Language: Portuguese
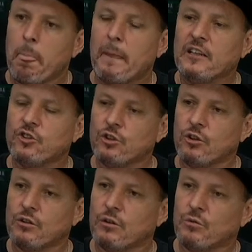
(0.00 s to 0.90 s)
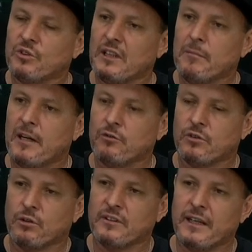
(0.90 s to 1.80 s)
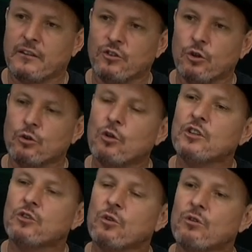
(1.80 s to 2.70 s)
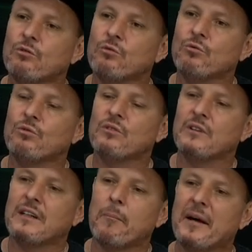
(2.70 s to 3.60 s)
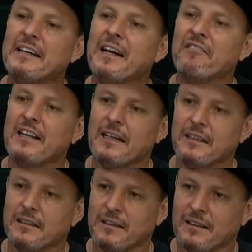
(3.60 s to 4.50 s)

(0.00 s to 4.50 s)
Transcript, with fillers: Ele tirou os animais do seu Zé, ele tirou dois touros do Camparino na Bidaí.